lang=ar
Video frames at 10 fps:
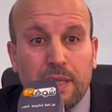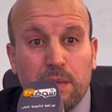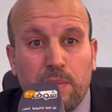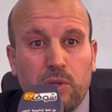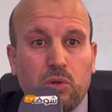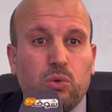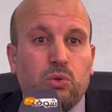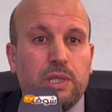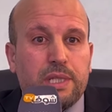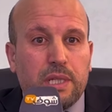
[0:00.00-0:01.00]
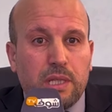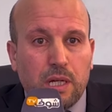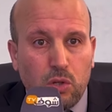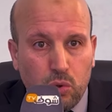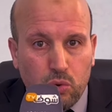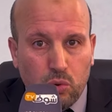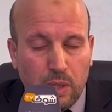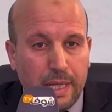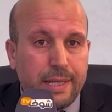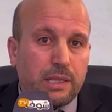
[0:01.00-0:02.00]
تم منحه للساده العدول
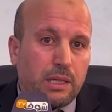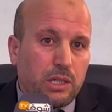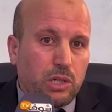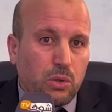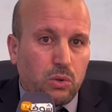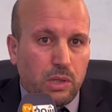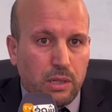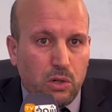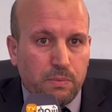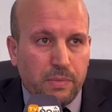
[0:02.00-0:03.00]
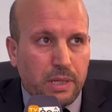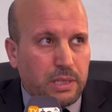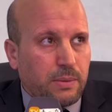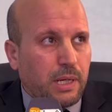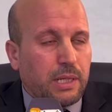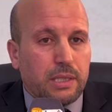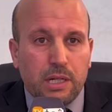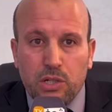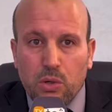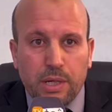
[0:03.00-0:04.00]
والان يتراجع اليوم اصبح
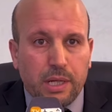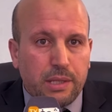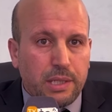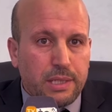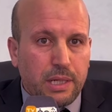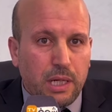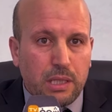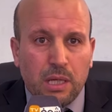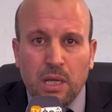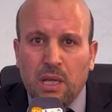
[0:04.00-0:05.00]
يتراجع عن هذه التصريحات